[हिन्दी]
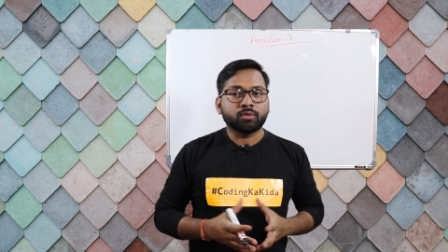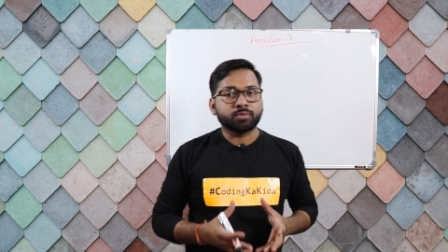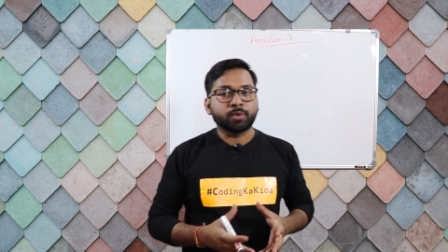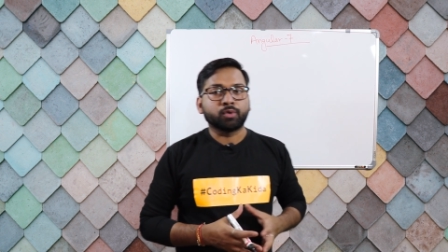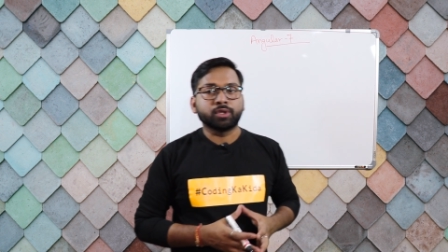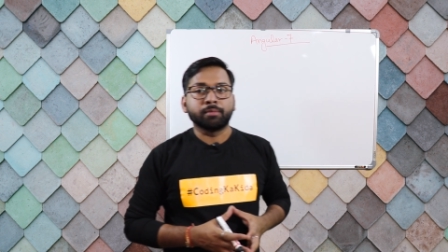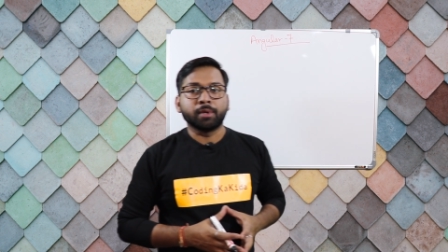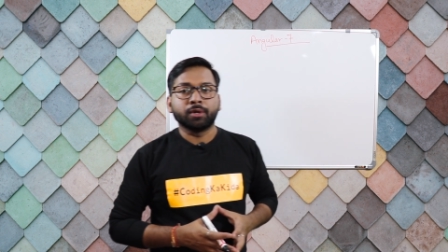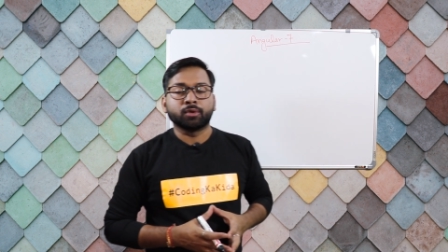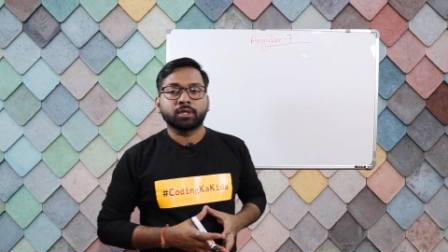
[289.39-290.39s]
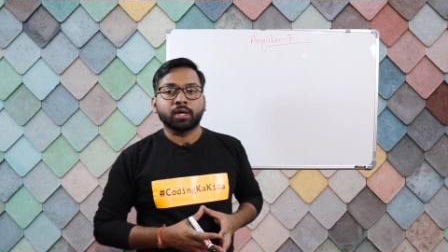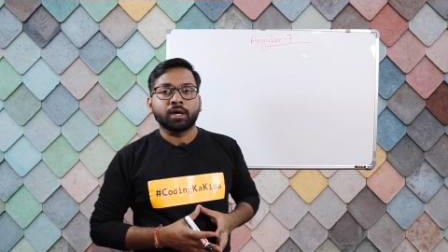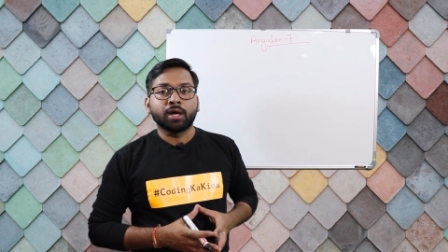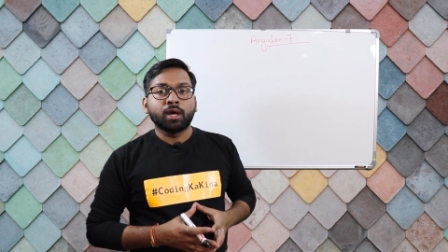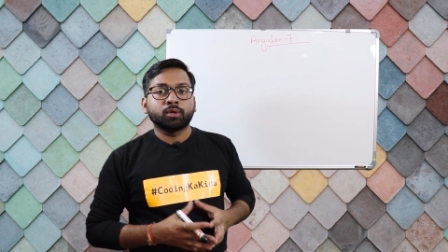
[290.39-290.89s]
उसमें खुद इनबिल्ट होता
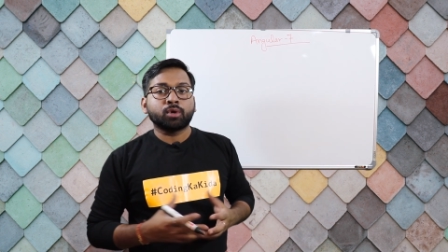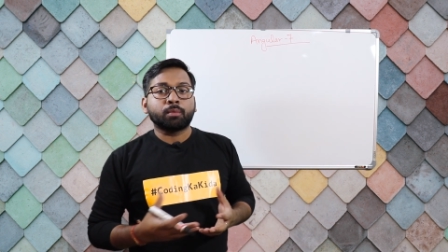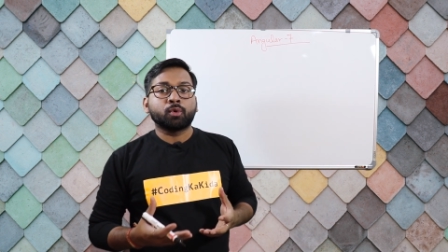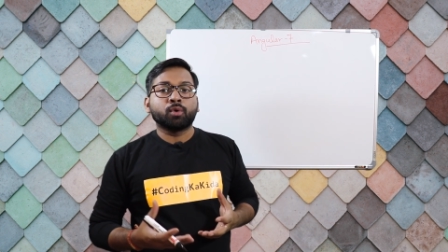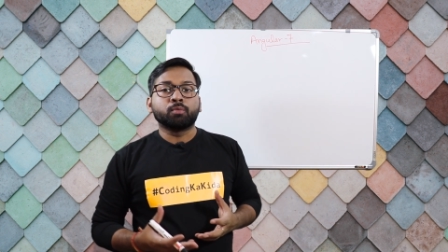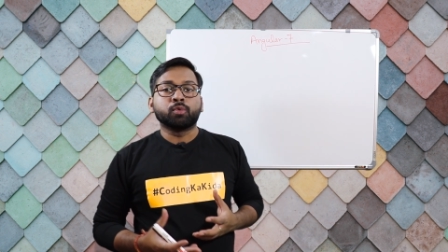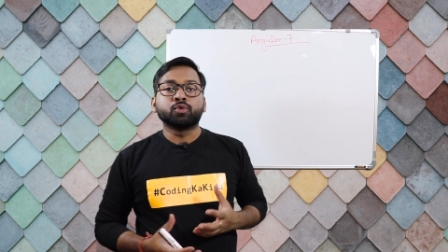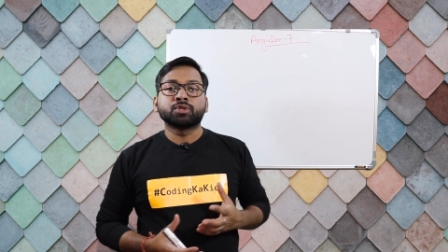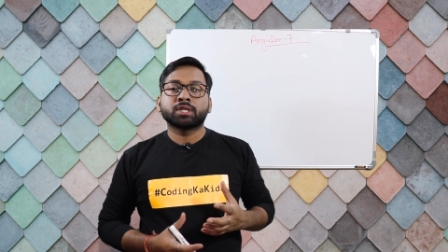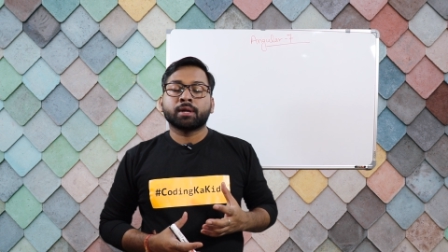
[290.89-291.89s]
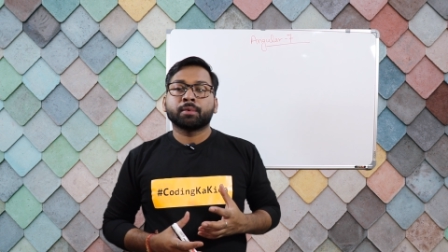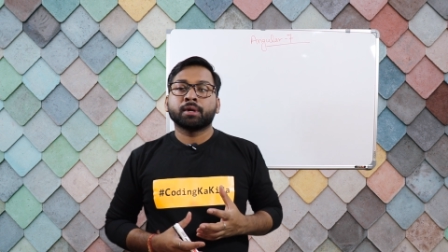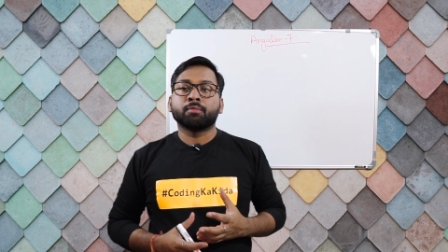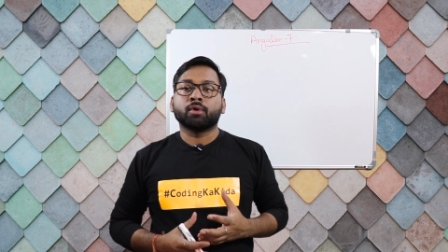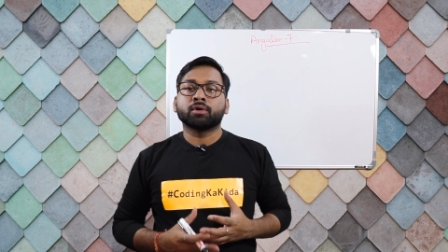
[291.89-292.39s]
है तो आपको बूटस्ट्रैप
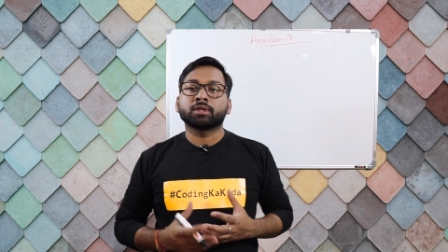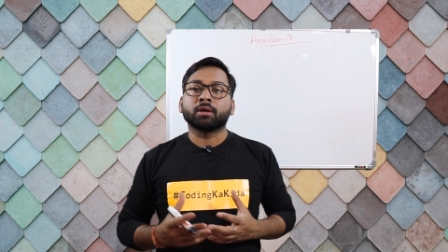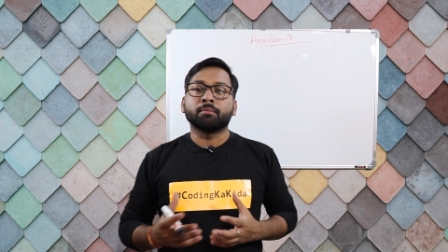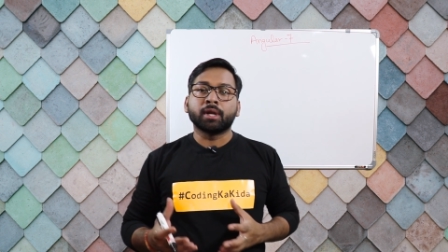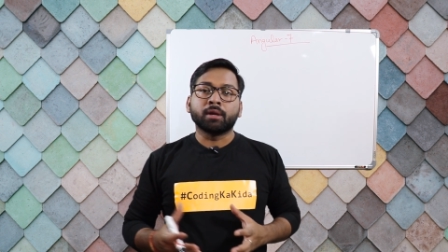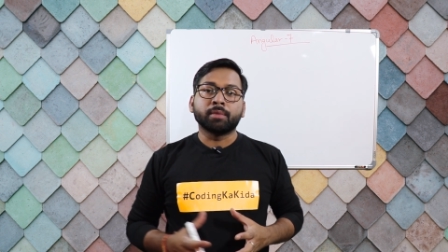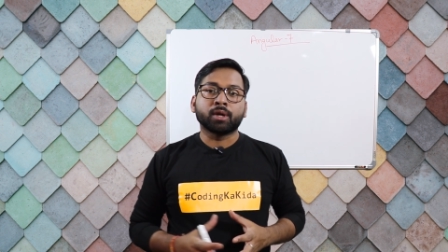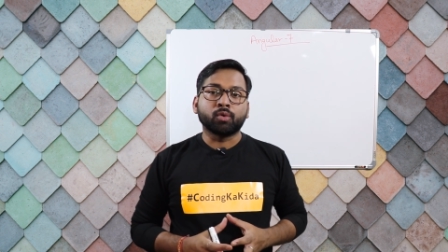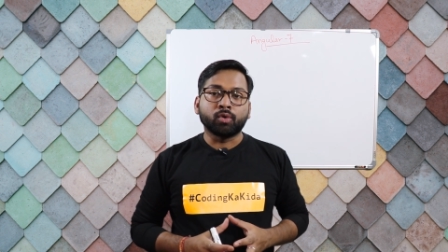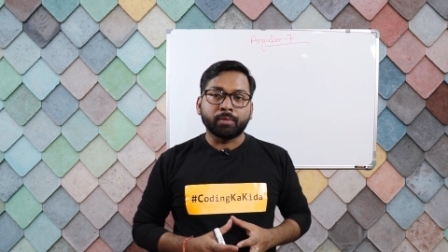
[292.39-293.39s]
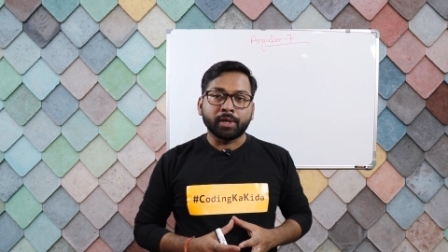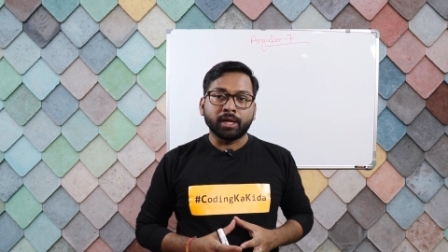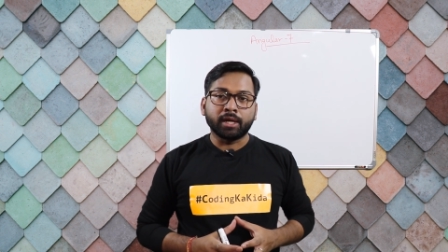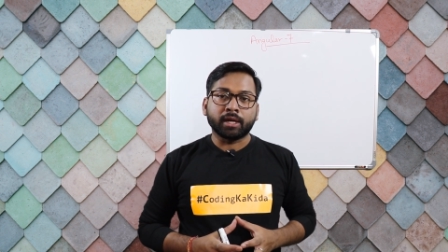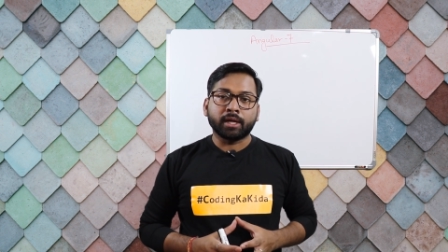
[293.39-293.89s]
के बहुत लंबे लंबे कोड भी
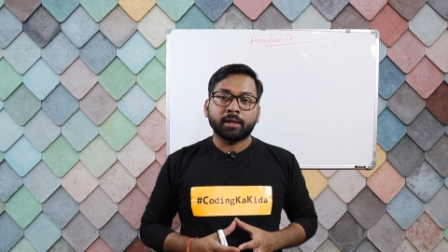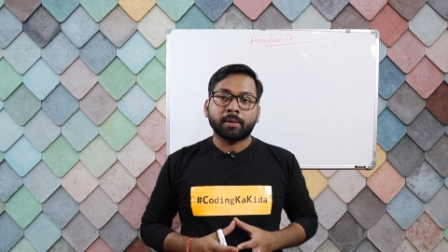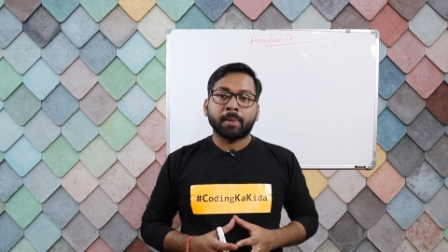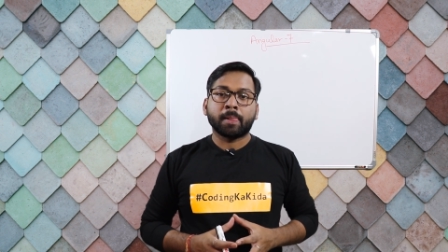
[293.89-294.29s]
नहीं लिखने हैं